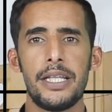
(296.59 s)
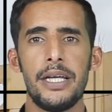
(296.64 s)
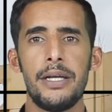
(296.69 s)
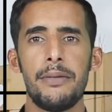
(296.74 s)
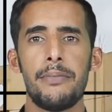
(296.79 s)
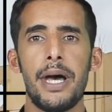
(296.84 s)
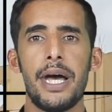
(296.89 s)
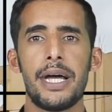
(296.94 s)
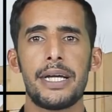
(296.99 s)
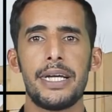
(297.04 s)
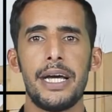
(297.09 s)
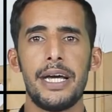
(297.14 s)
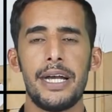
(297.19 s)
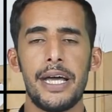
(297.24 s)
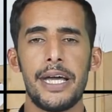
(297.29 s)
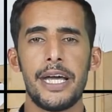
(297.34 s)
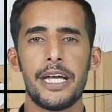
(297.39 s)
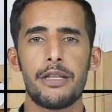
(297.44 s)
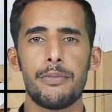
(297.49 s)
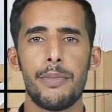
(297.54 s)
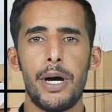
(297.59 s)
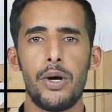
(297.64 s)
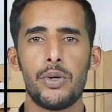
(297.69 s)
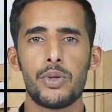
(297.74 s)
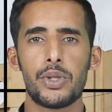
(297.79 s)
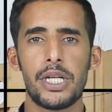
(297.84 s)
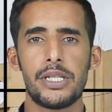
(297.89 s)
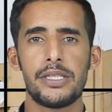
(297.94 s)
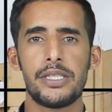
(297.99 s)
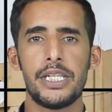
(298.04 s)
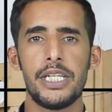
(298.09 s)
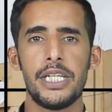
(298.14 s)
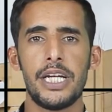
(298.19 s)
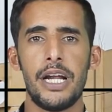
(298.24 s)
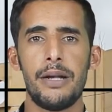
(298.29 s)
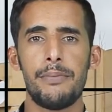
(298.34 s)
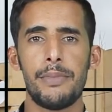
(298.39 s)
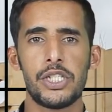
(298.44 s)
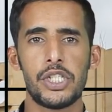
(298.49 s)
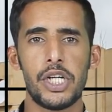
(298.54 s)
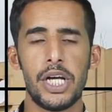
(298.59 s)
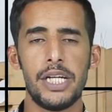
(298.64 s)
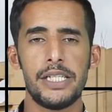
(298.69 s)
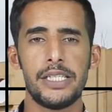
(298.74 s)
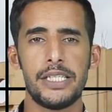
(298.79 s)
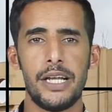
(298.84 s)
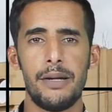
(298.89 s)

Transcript: ما كان يتبع تسيير المجالس